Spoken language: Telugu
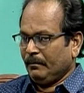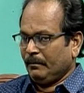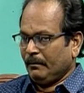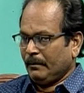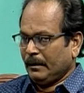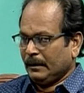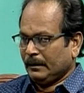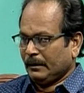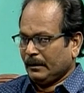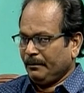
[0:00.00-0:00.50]

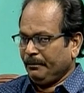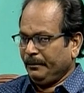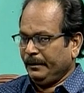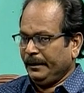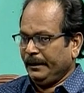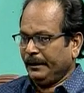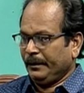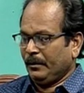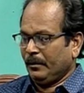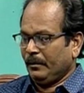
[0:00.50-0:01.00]
మా
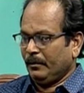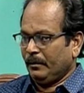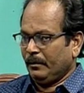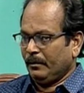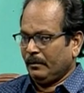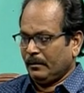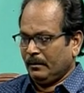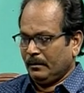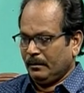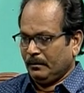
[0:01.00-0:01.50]
తమ్ముని ఇంట్లో
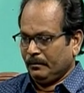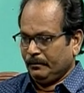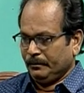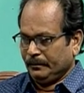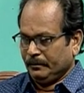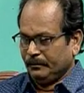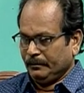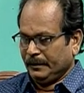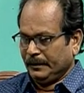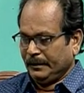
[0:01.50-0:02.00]

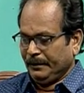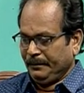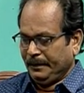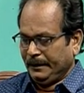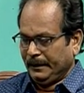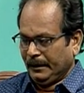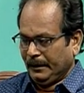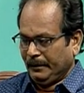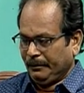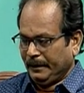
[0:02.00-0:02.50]
మిద్దె
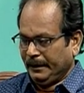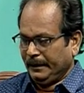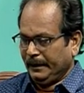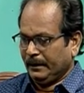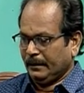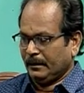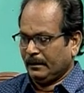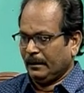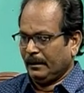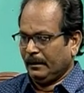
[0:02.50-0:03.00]
మీదకి వెళ్ళి పడి
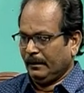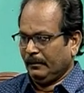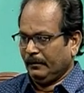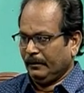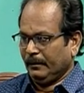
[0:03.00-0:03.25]
కాళ్ళు